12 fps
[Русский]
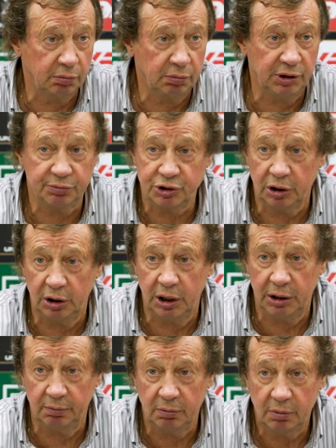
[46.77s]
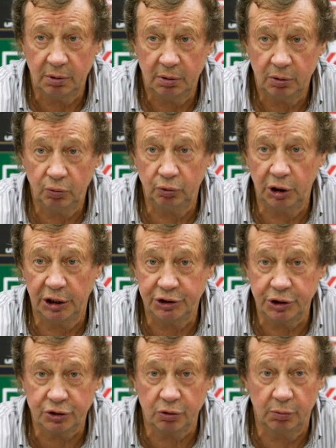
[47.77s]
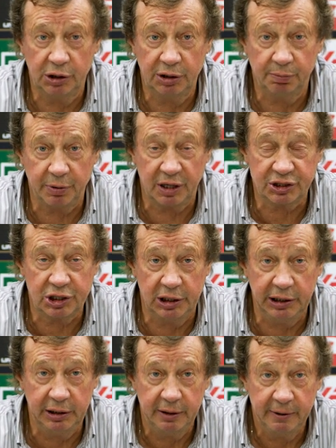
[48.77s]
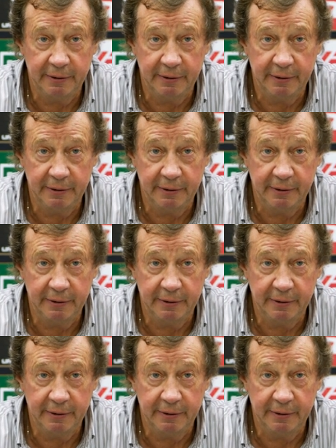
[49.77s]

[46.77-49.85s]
Мы им желаем удачи, чтобы они прошли.